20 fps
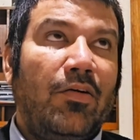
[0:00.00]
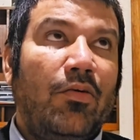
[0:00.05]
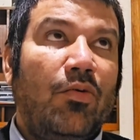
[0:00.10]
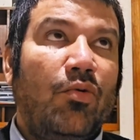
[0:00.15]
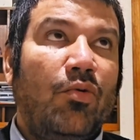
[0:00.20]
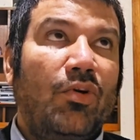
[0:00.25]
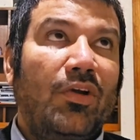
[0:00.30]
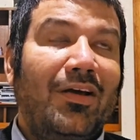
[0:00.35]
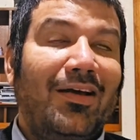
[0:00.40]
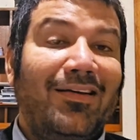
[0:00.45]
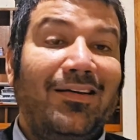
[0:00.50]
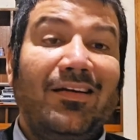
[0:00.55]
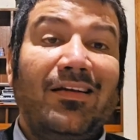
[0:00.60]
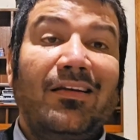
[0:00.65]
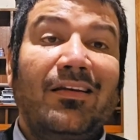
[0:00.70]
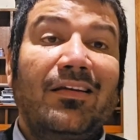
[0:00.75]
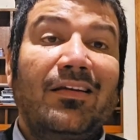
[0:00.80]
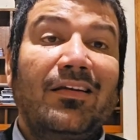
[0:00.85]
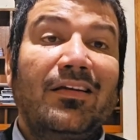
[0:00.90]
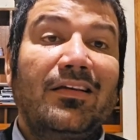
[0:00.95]
और
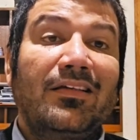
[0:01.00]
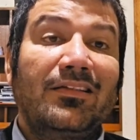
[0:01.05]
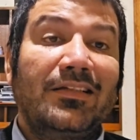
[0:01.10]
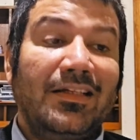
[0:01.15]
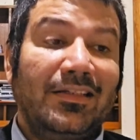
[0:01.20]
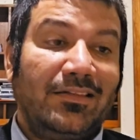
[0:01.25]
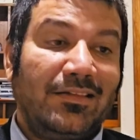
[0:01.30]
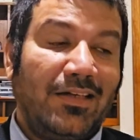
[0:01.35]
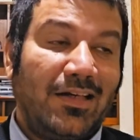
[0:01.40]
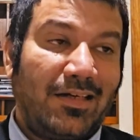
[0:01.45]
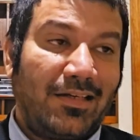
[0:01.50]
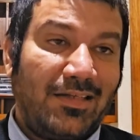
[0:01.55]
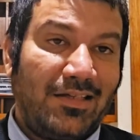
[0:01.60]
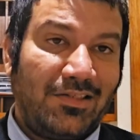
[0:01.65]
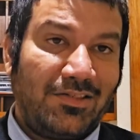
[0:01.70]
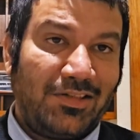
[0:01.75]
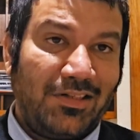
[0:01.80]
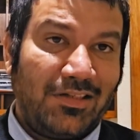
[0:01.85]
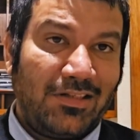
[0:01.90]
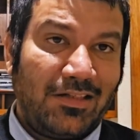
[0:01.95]
अगर ये
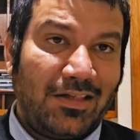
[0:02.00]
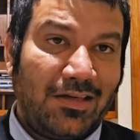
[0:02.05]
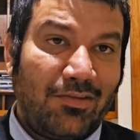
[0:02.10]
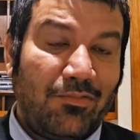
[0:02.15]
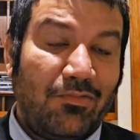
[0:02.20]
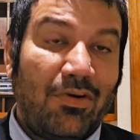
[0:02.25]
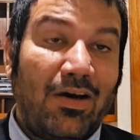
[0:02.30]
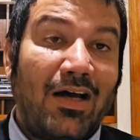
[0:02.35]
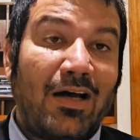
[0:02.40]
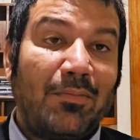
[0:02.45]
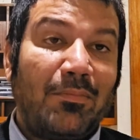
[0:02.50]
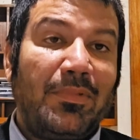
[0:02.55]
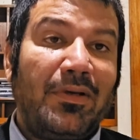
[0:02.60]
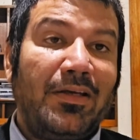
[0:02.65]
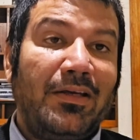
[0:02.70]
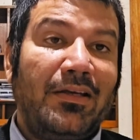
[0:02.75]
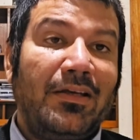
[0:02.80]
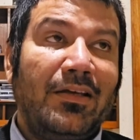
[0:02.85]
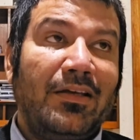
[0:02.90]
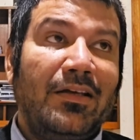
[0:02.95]
सारी चीज़ें वहाँ
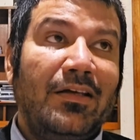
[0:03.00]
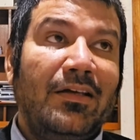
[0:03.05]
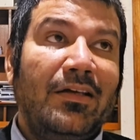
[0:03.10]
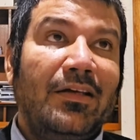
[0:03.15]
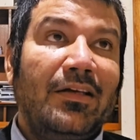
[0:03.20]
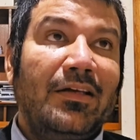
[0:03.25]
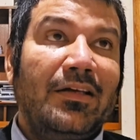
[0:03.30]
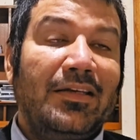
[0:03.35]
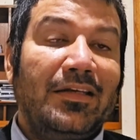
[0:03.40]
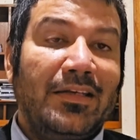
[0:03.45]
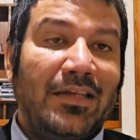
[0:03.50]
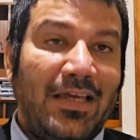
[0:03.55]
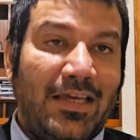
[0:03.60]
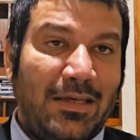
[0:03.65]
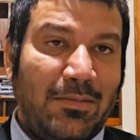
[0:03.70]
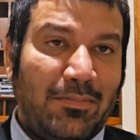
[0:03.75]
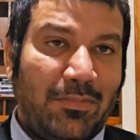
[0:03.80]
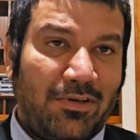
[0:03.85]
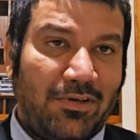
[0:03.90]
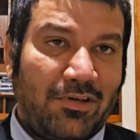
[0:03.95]
पे
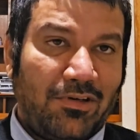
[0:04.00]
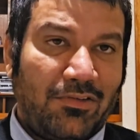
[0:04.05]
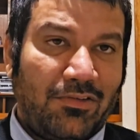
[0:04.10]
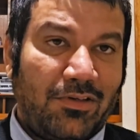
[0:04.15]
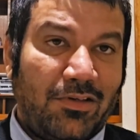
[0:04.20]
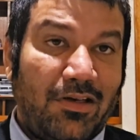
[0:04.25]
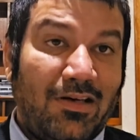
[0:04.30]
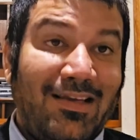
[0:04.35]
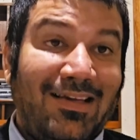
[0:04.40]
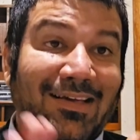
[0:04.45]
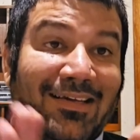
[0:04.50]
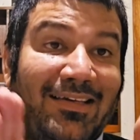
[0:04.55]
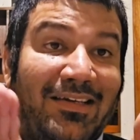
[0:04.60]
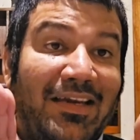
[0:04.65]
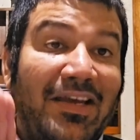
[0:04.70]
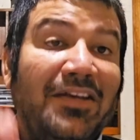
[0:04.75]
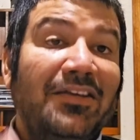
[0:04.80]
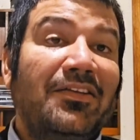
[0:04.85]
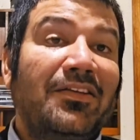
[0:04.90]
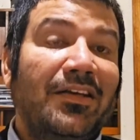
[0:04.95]
नहीं मैसर
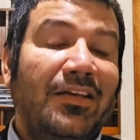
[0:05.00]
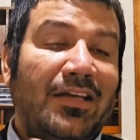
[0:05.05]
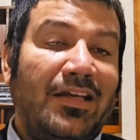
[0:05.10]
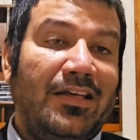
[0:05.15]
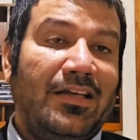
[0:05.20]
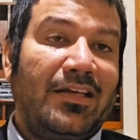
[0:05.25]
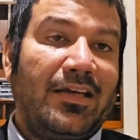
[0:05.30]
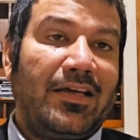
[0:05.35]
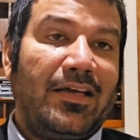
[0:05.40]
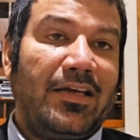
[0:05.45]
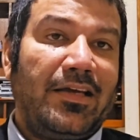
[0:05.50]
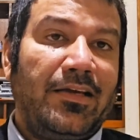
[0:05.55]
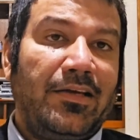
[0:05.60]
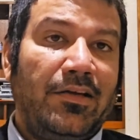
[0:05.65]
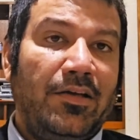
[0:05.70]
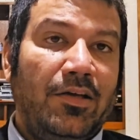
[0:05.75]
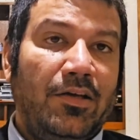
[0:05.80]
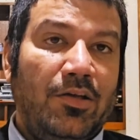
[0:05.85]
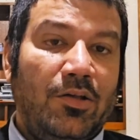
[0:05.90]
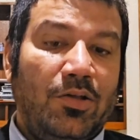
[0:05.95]
लेकिन इंटरनेट है
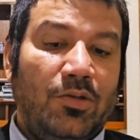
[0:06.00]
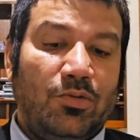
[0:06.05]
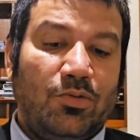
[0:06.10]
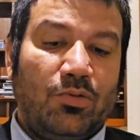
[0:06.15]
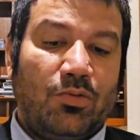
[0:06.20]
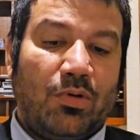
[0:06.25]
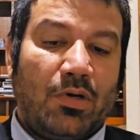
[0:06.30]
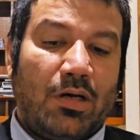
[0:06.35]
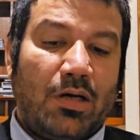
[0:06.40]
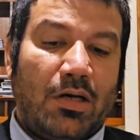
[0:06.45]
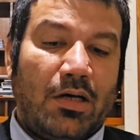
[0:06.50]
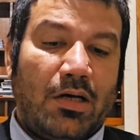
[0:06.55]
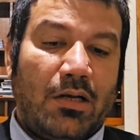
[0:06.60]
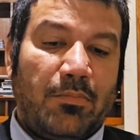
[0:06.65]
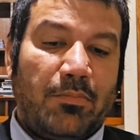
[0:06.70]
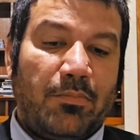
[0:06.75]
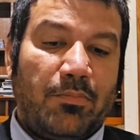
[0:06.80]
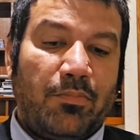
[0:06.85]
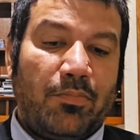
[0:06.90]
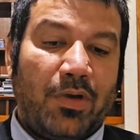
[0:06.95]
तो
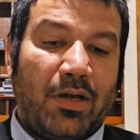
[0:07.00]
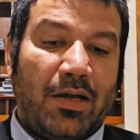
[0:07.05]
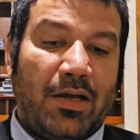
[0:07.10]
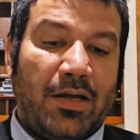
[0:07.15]
आप